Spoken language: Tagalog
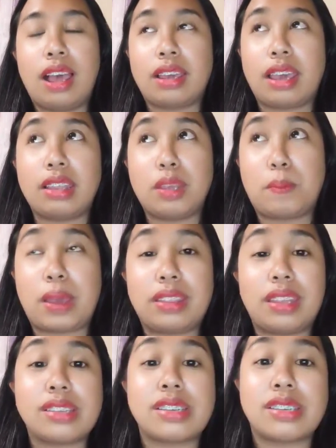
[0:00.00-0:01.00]
Again,
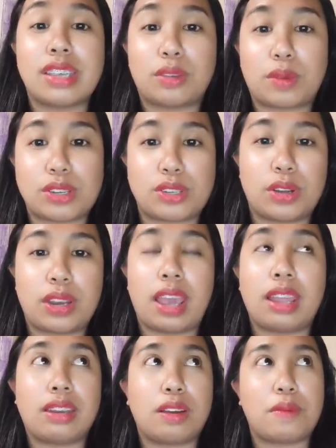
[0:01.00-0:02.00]
depende sa sitwasyon
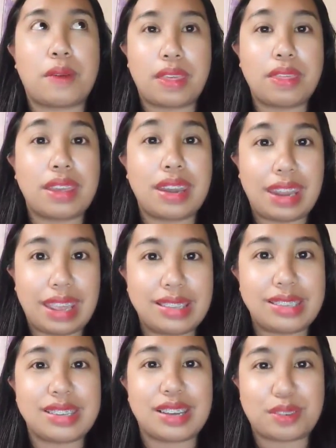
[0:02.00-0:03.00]
and when the
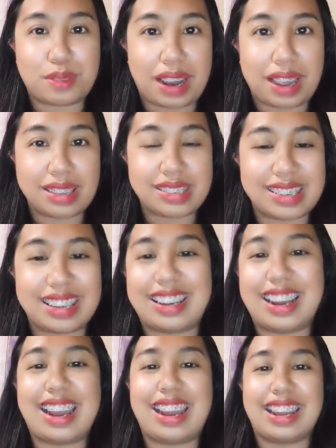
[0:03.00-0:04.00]
needs arise.
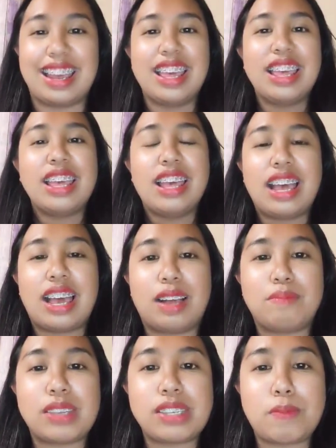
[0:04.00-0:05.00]
Ganun.
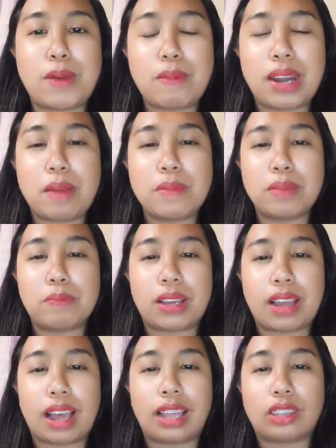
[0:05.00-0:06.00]
Um, isa pa maraming
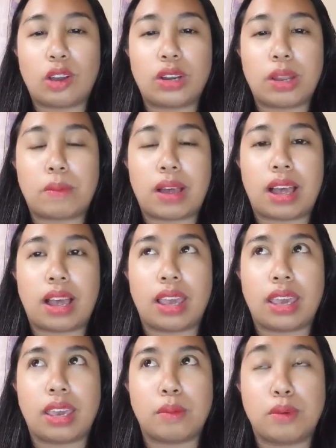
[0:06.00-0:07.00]
pagkakataon na
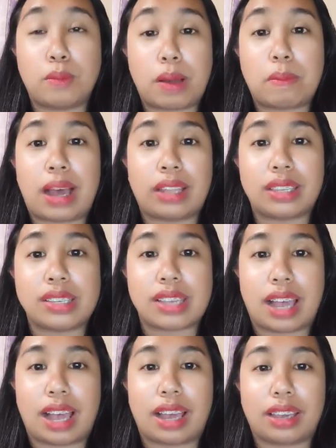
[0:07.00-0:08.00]
may bumabati
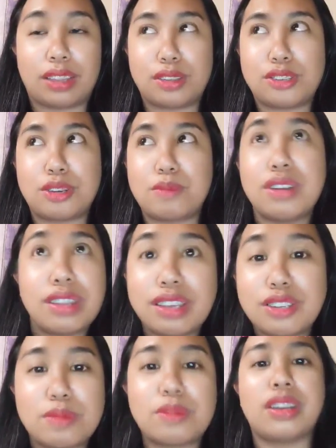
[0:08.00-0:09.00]
sa akin, Teacher Maureen,
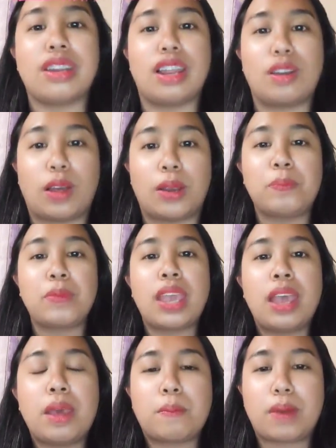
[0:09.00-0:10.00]
Teacher Maureen, ganon.
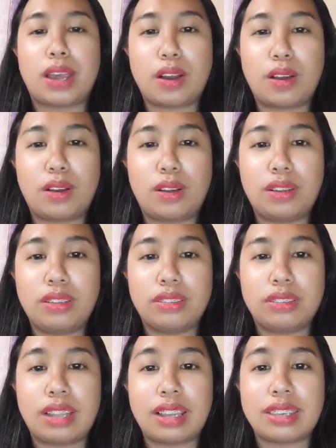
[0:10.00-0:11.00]
Pero,
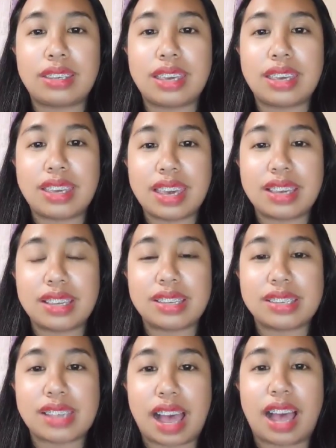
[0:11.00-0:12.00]

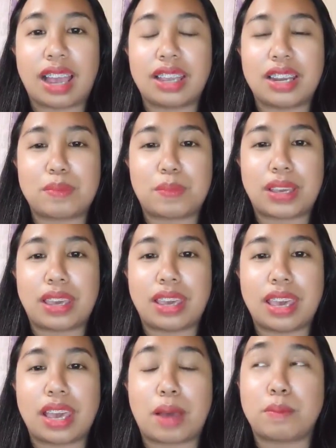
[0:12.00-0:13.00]
nagkikik sa akin ang
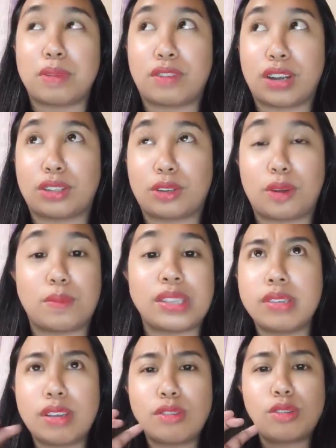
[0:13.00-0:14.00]
pagiging ambivert ko.
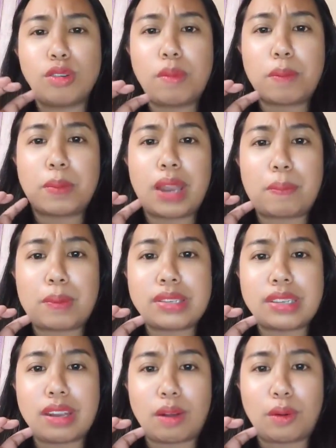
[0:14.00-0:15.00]
Minsan gusto ko naman
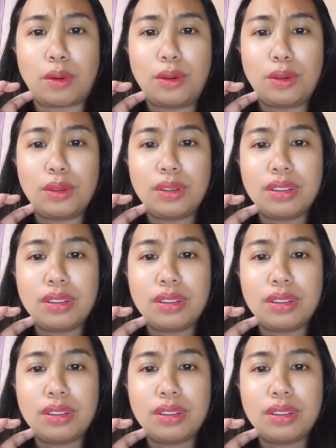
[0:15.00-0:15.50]
pinapansin ako.